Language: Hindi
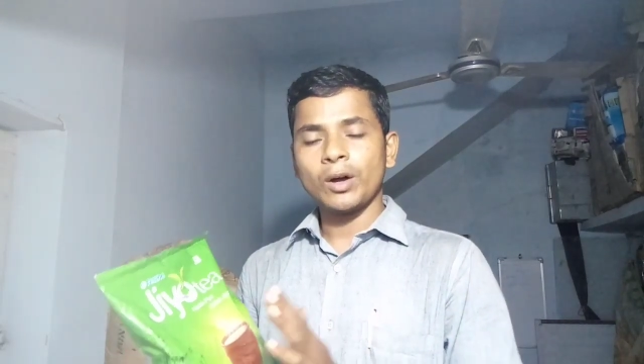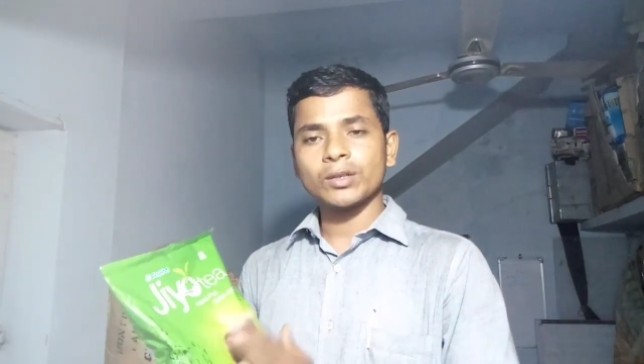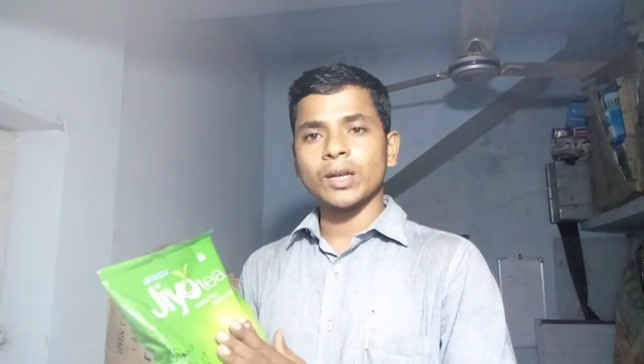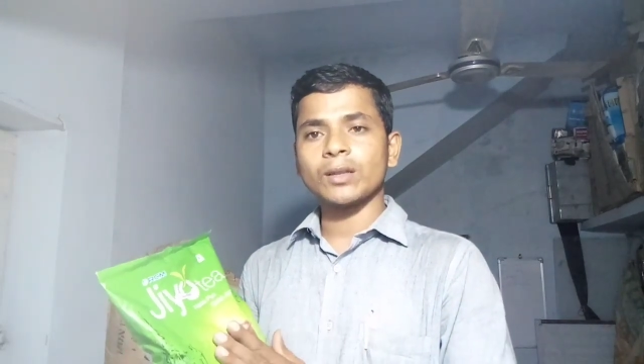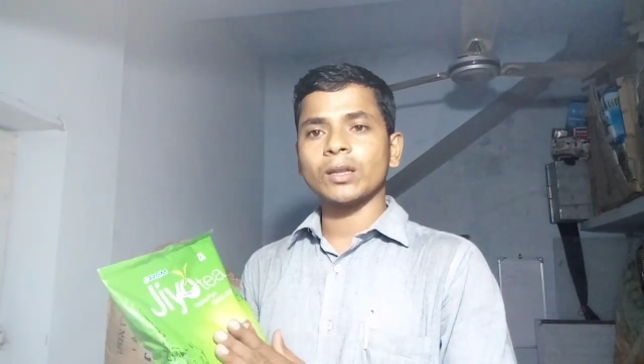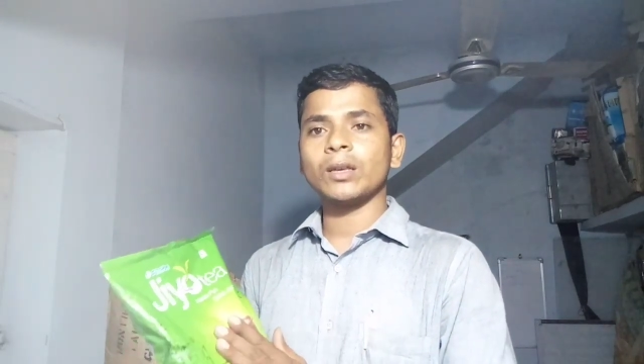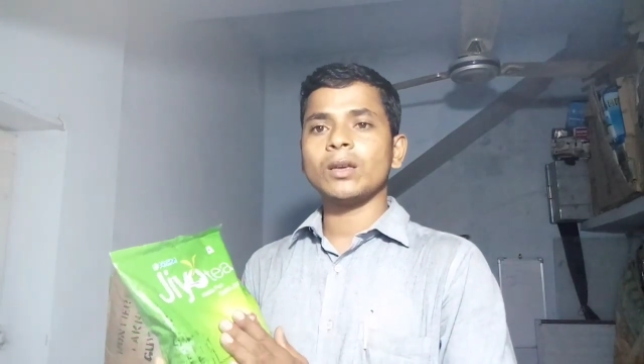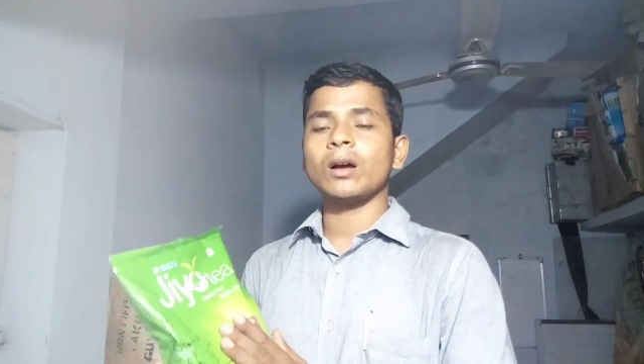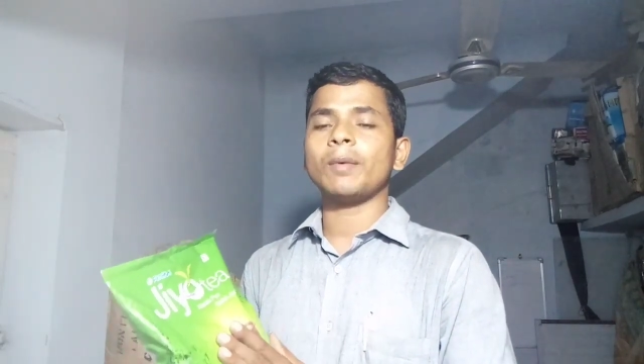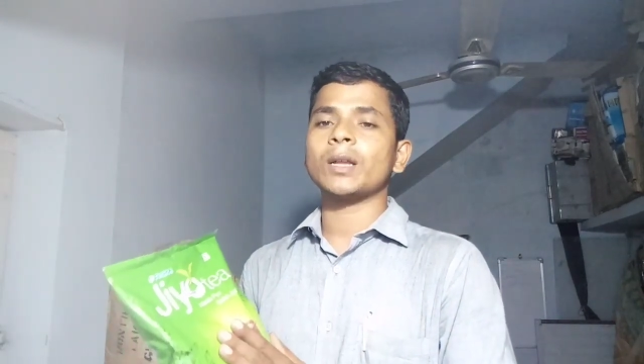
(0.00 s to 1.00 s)
और साथ साथ
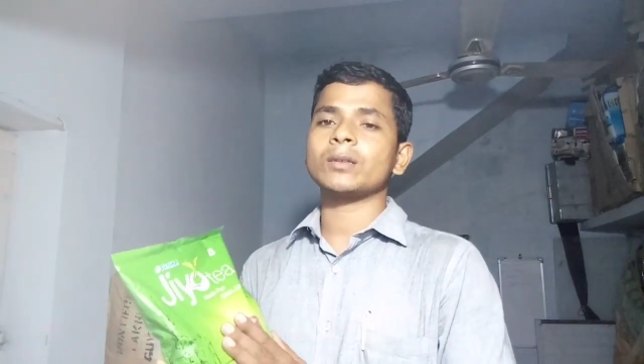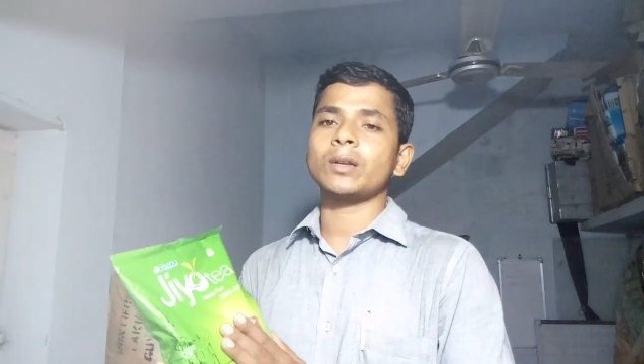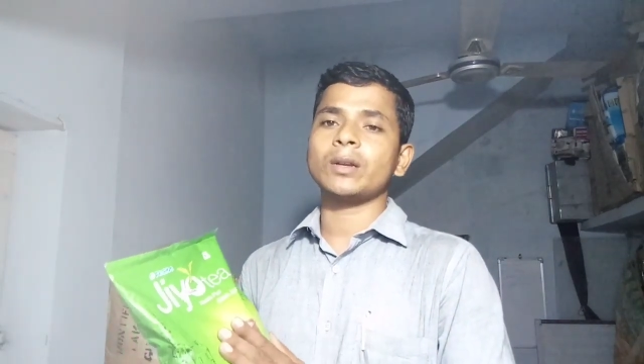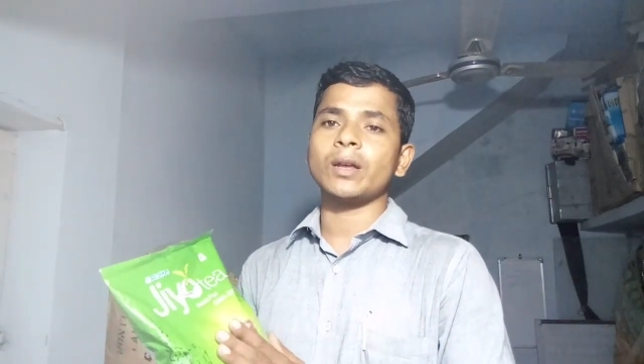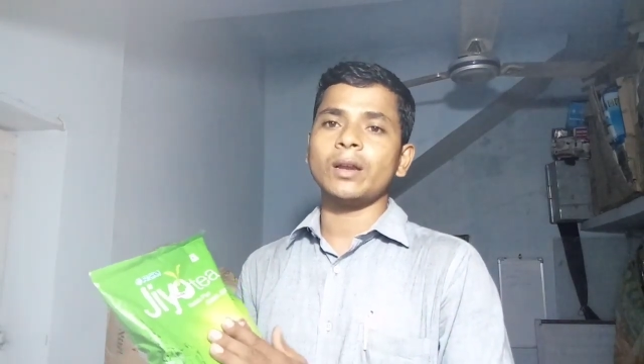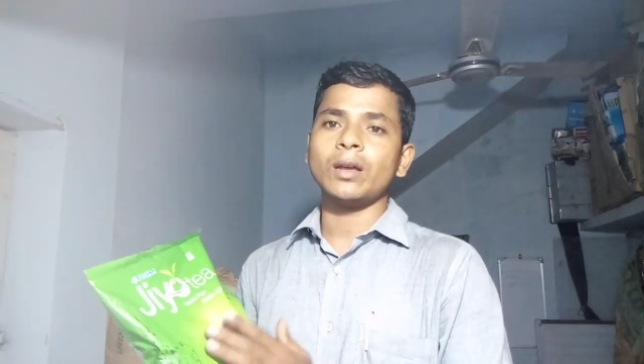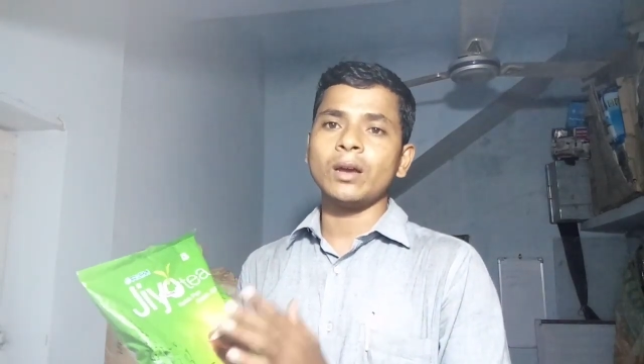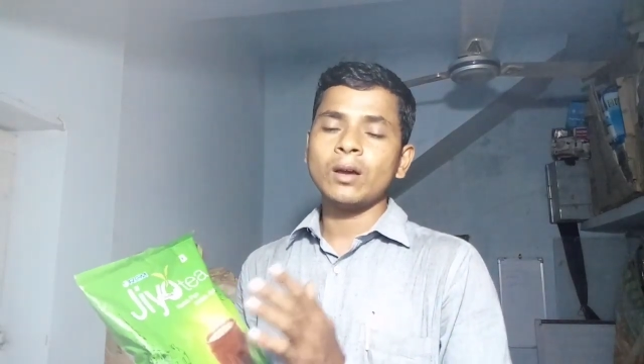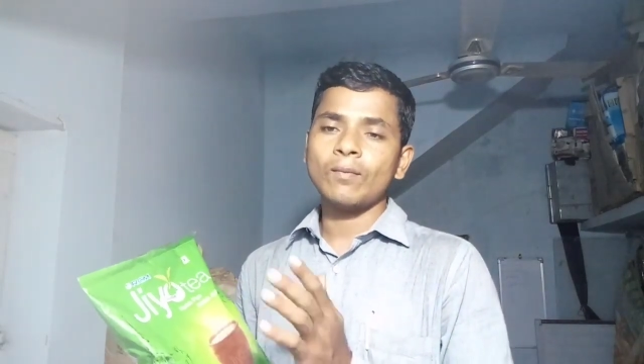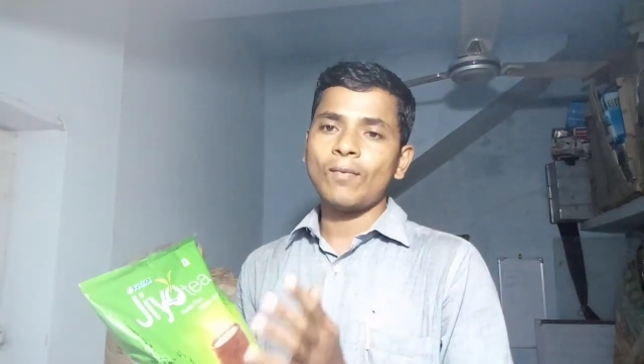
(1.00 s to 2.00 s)
यह हमारा शरीर के लिए
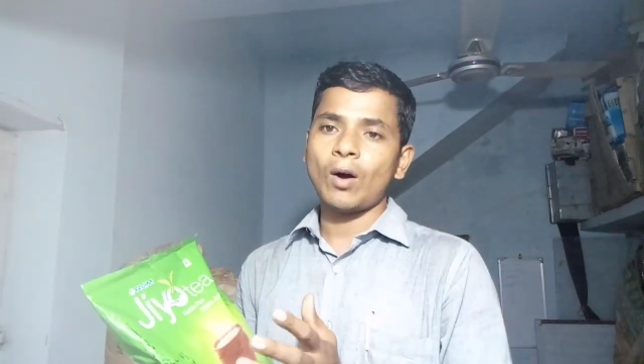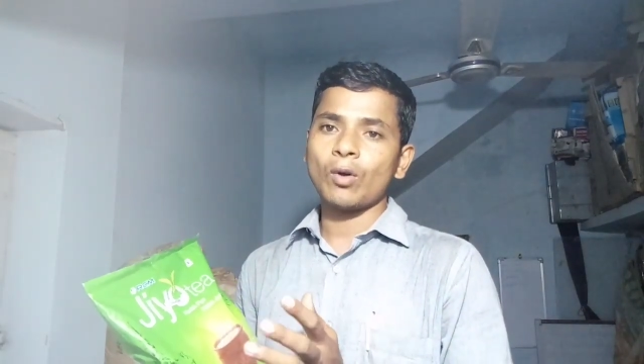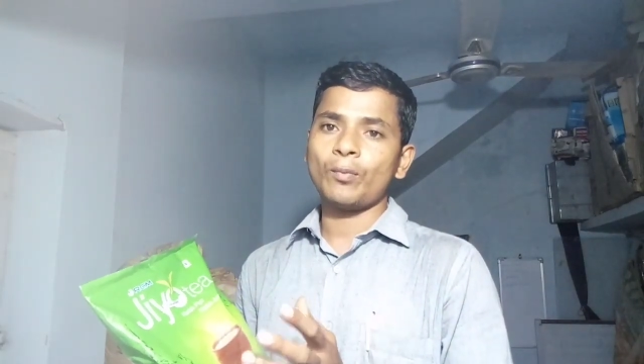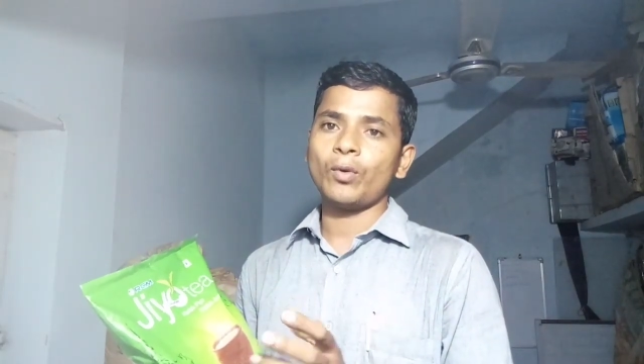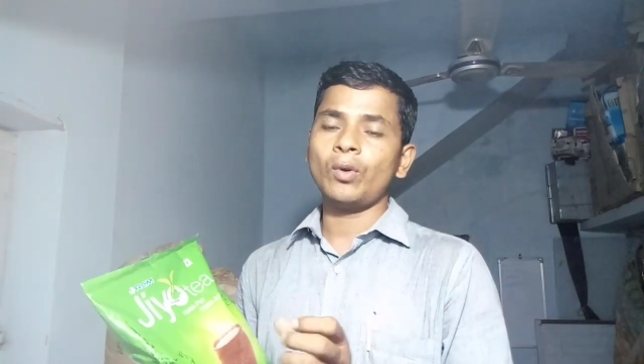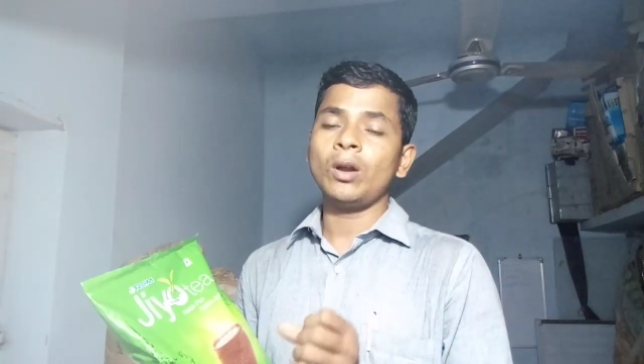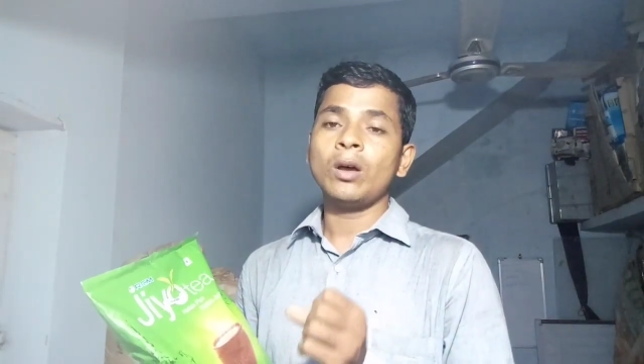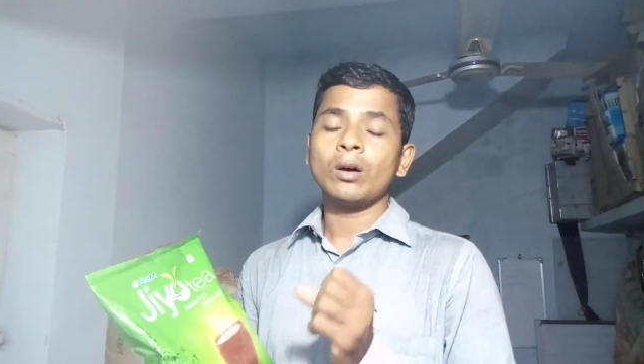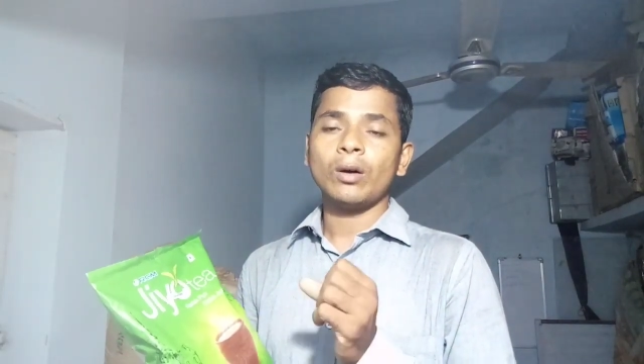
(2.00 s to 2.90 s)
पावरफुल